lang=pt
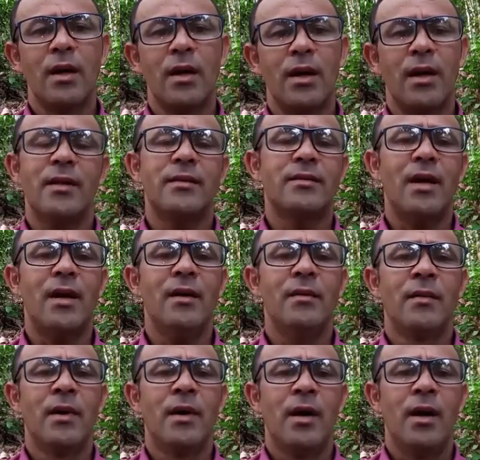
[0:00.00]
Esta
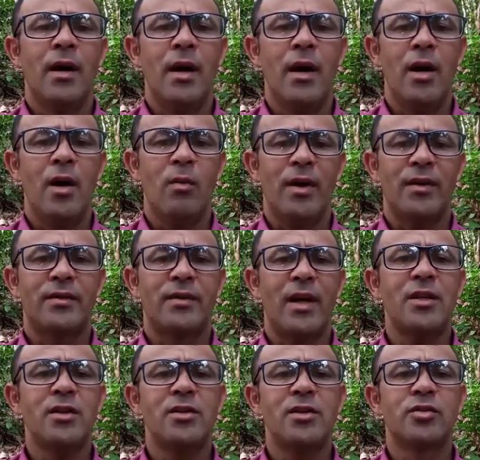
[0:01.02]
é uma
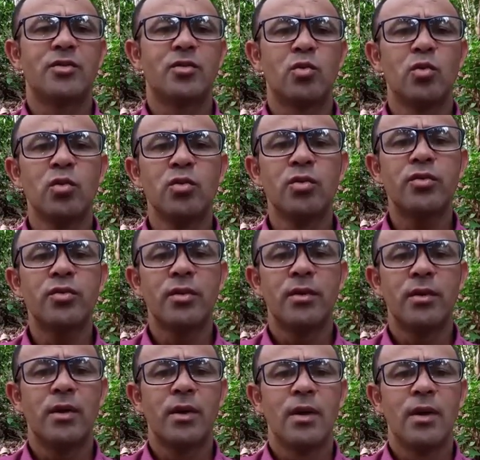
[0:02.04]
série de estudos
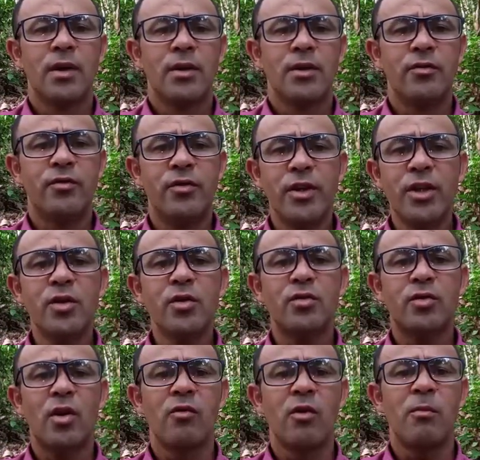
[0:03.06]
e
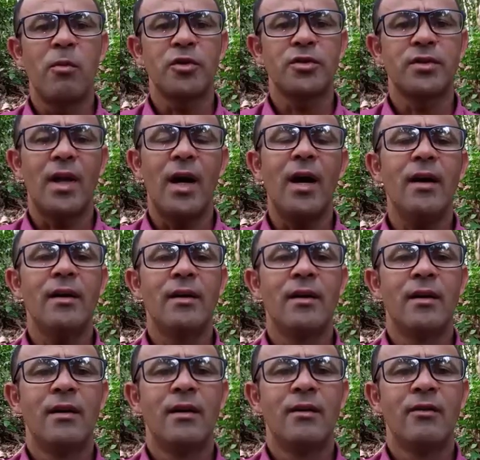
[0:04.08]
vídeos que eu vou postar
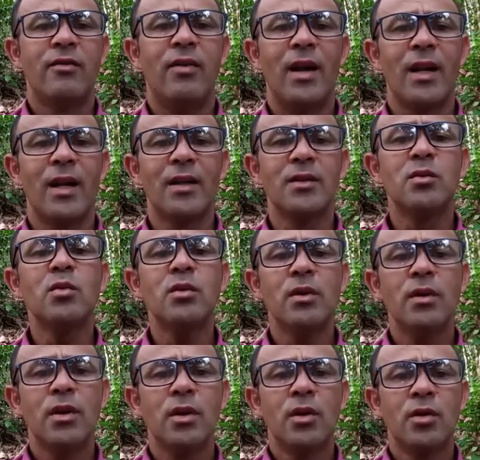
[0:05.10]
falando
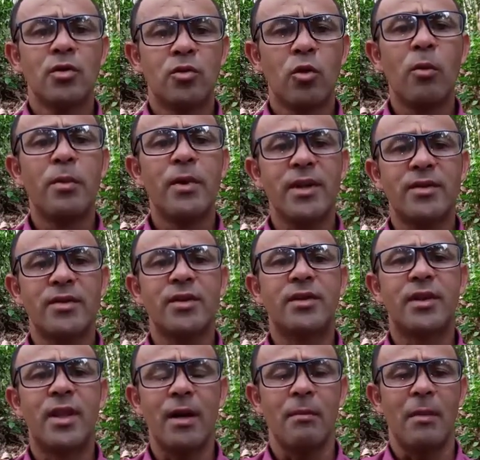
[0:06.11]
sobre este
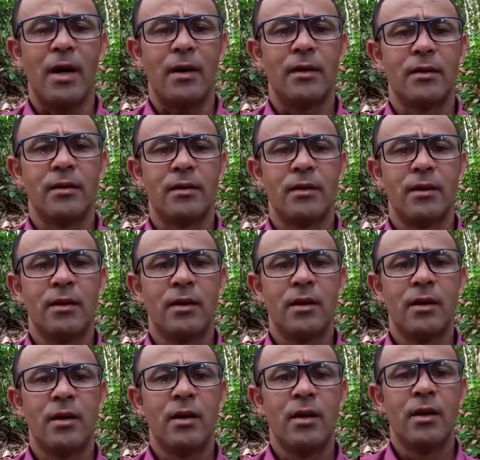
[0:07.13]
tema.
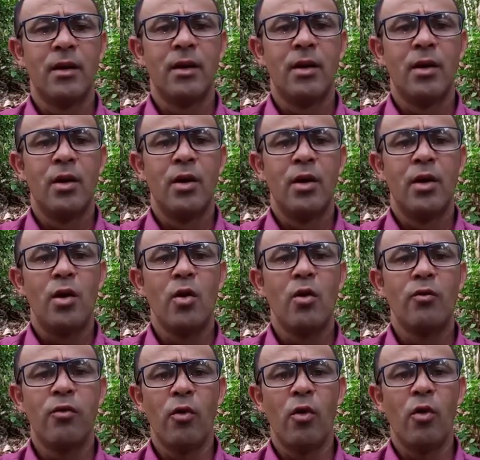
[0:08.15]

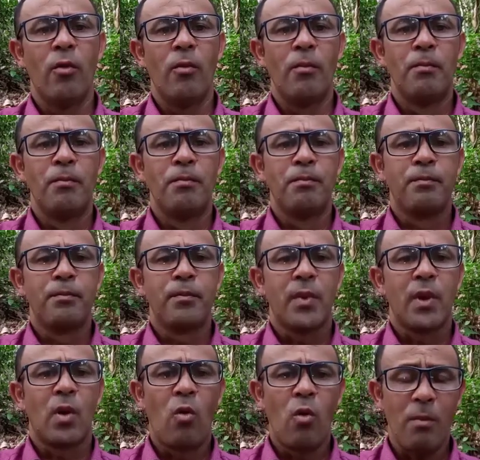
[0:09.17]
Eu vou
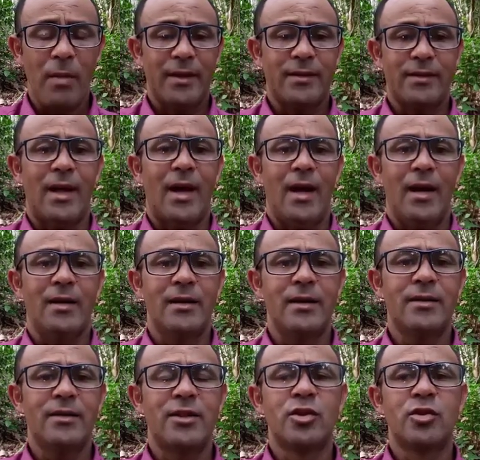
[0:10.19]
começar
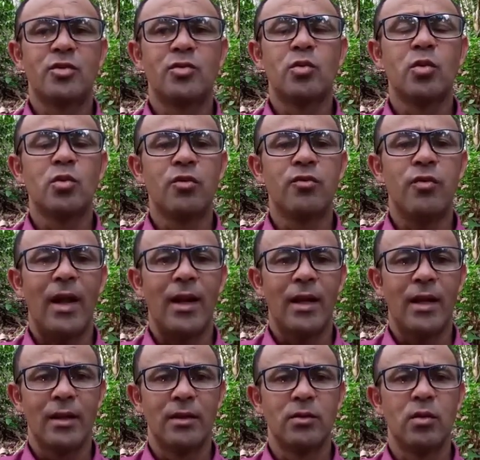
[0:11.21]
este estudo
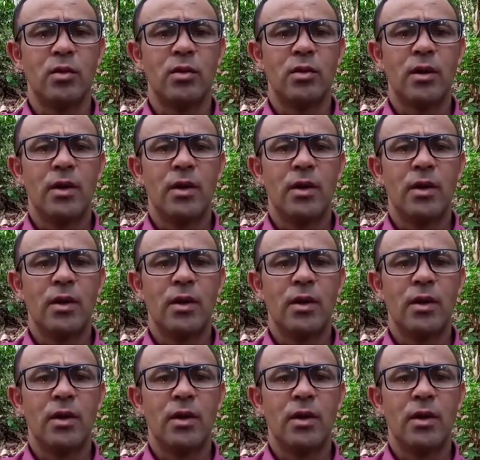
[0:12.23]
falando,